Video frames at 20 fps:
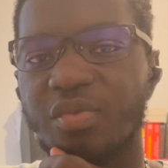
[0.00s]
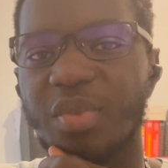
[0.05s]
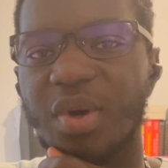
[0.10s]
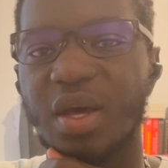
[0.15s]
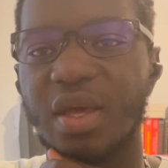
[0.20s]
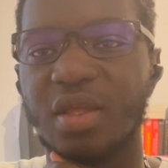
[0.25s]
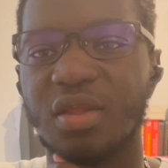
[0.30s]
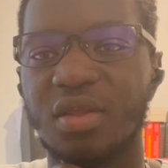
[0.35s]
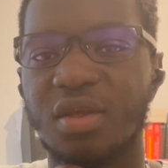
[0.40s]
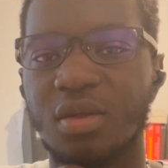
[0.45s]

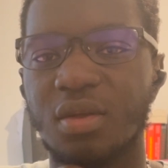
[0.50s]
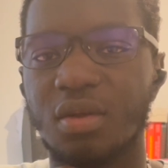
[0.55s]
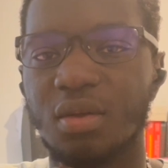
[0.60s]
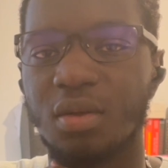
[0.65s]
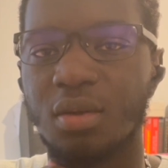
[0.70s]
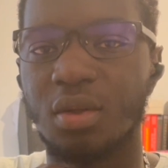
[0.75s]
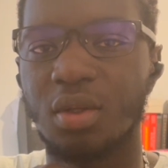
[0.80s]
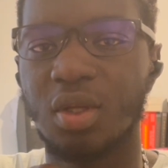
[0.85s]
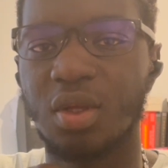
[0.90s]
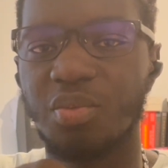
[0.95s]
Mind
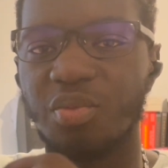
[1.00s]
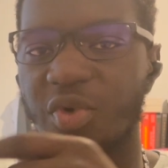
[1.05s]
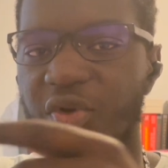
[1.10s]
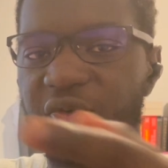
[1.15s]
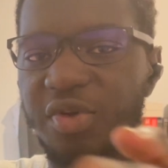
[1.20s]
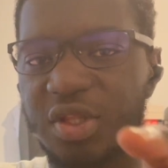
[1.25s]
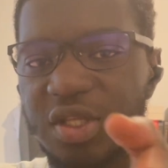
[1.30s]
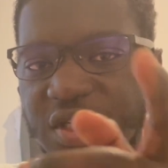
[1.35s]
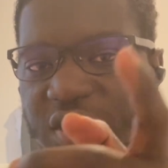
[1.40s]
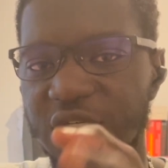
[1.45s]
en
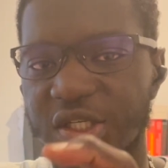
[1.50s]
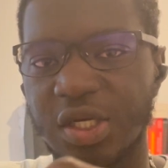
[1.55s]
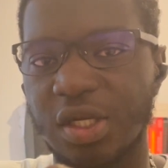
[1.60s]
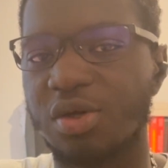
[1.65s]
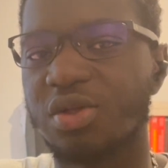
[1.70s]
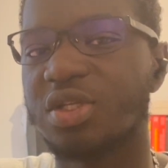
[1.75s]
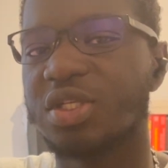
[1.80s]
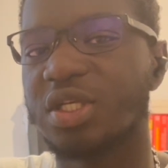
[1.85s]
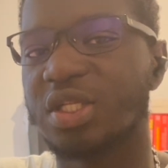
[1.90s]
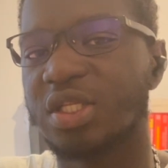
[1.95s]
fait, déjà, je la
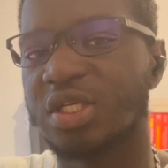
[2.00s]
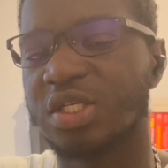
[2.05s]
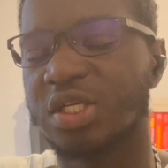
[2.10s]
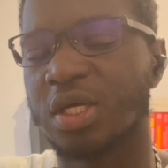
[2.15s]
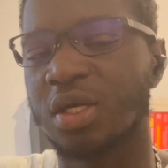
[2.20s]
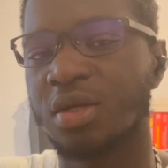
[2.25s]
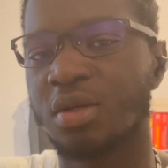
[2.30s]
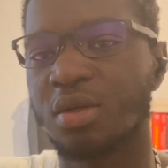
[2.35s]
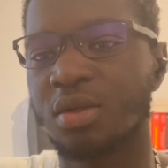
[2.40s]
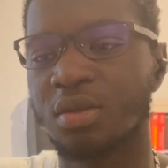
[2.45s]
connaissais déjà.